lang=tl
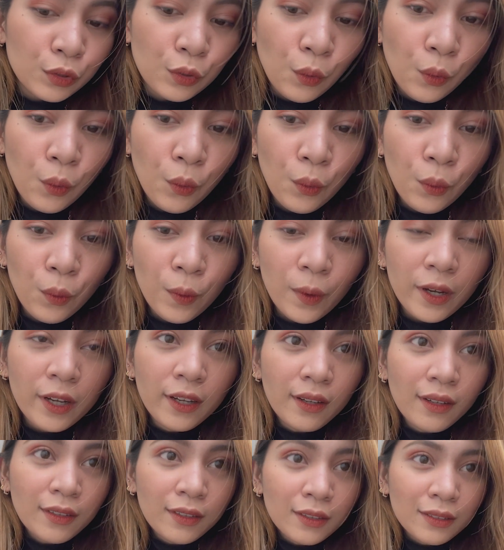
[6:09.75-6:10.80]
So,
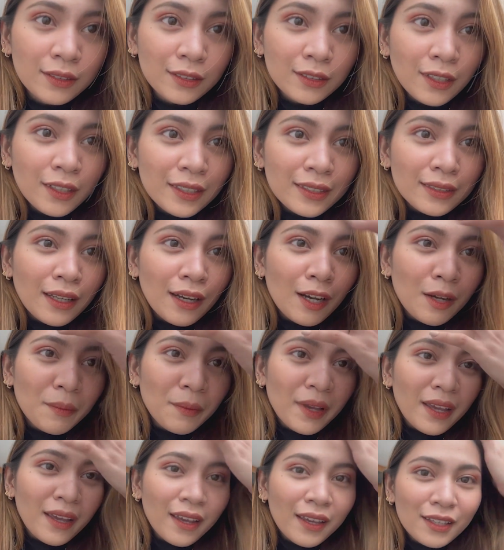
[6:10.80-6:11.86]
start na
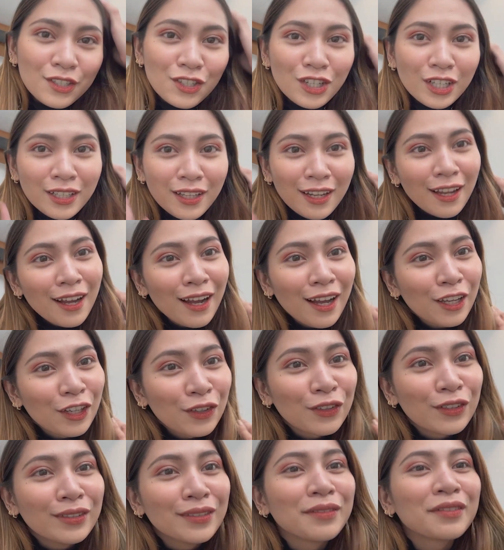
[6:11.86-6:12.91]
kami and dyan na lang
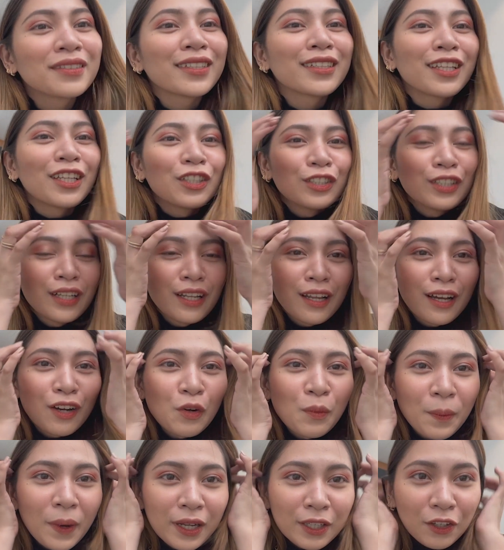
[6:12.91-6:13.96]
kayo. Tingnan nyo na lang
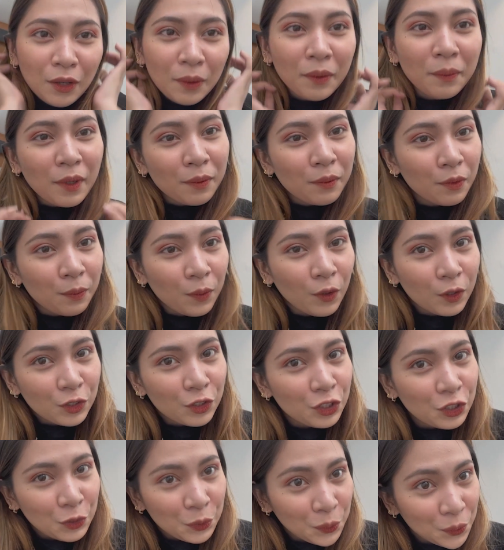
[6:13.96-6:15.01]
kung paano kami
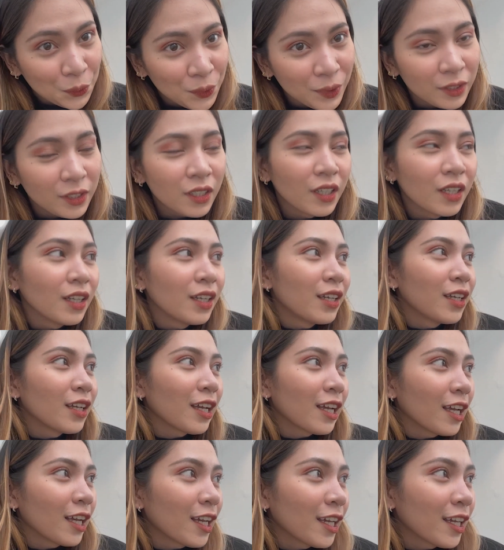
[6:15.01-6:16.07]
magpo-photoshoot.
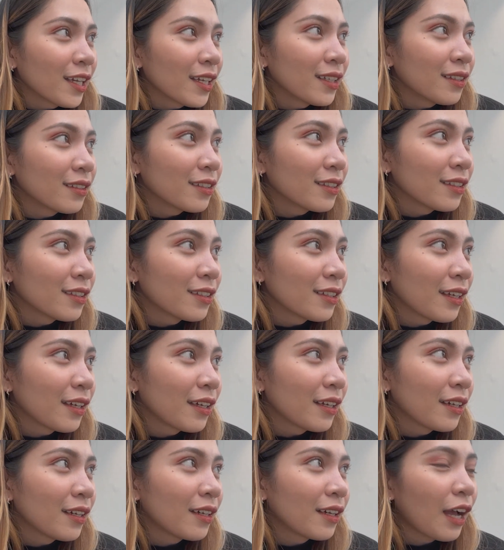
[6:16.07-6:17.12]
And,
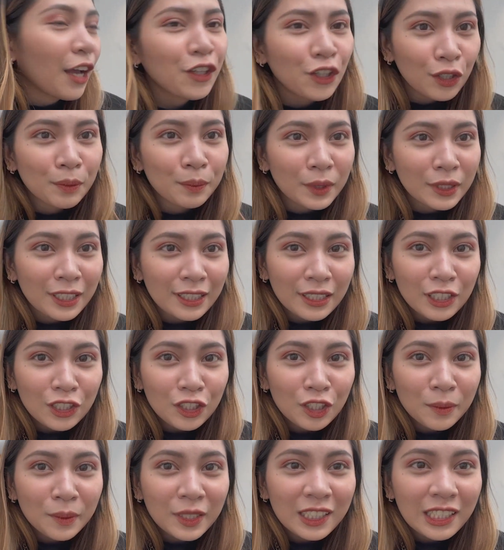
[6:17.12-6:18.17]
ayun, pagdating
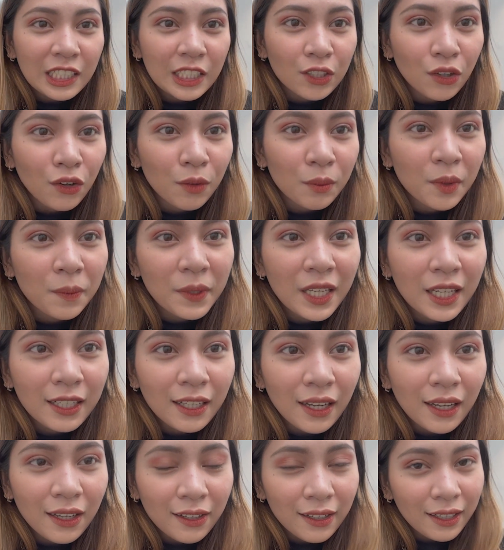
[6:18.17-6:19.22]
nyo naman dito, bibigyan
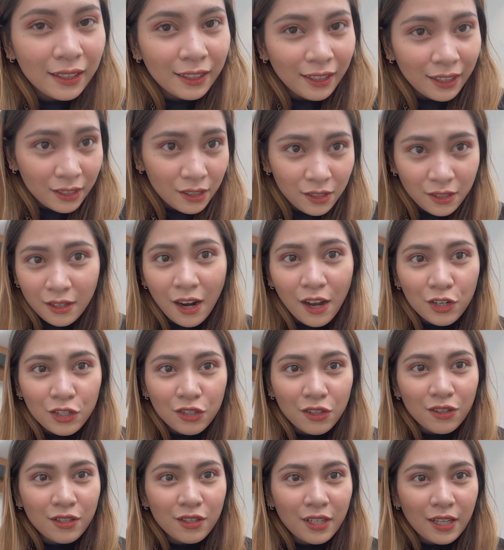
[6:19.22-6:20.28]
na kayo agad ng
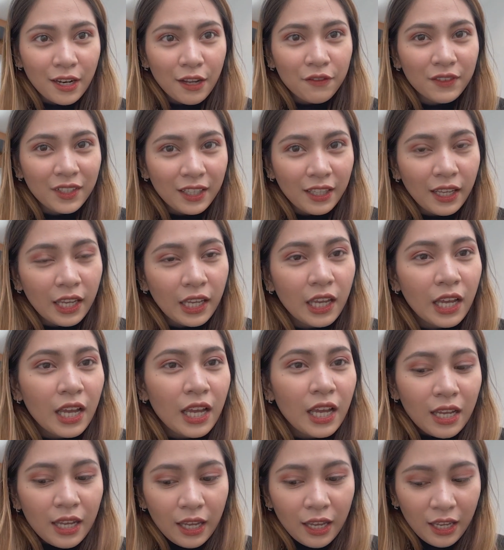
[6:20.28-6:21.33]
instructions and everything.
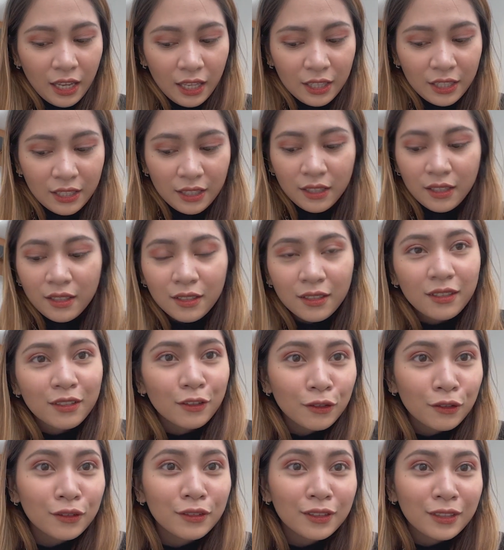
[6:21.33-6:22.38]
And,
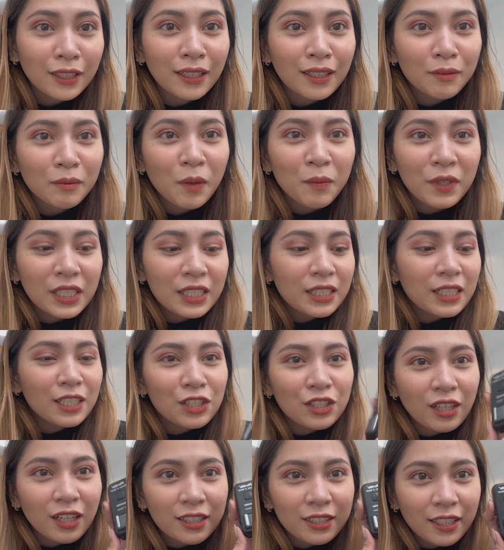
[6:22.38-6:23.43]
good thing, mabilis
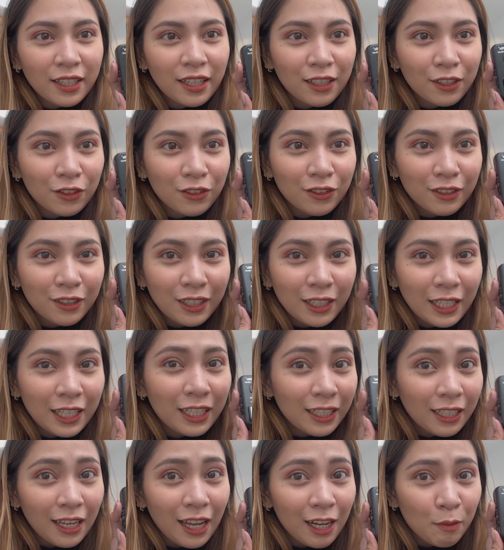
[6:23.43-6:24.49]
lang siya kasi, ano,
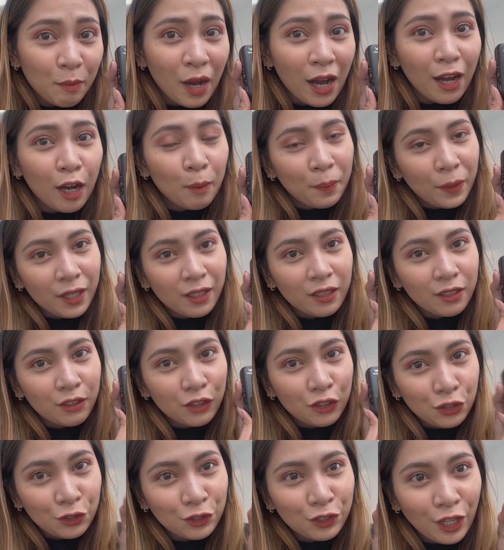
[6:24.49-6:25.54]
click lang,
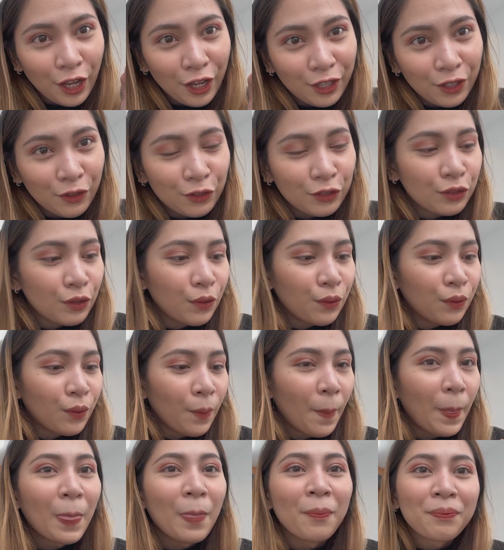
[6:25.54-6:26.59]
makakapag-shoot na kayo. So,
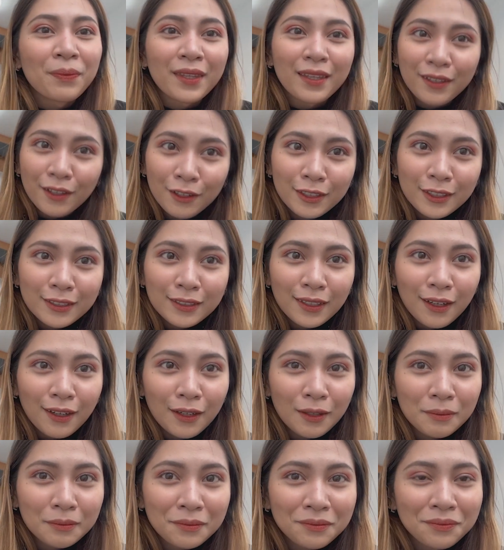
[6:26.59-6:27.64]
yun,
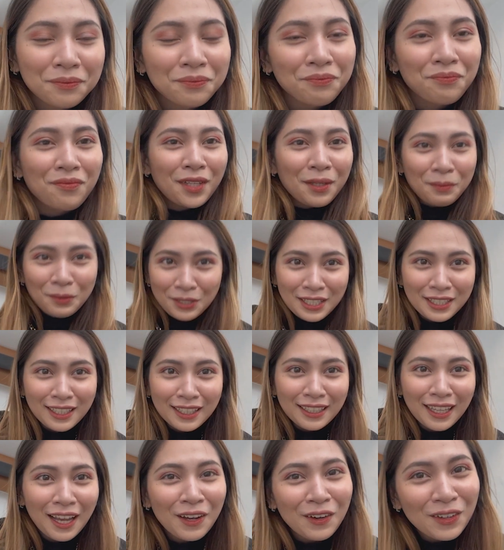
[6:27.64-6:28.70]
um, proceed
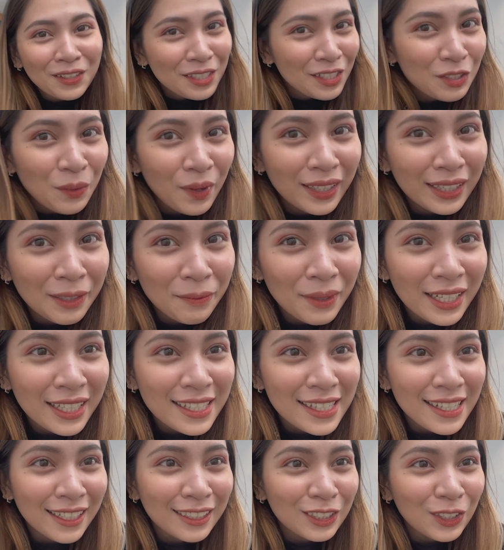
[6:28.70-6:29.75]
na tayo kasi 20
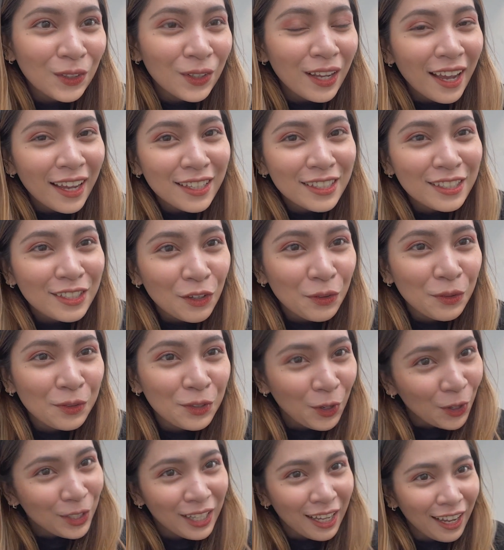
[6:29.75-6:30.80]
minutes lang to guys. So,
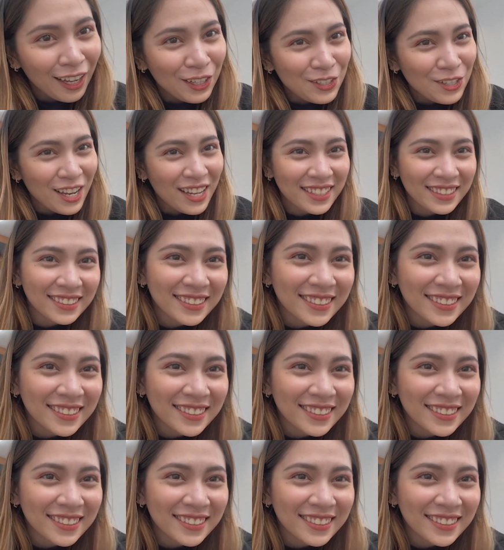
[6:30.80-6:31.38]
nood lang kayo dyan.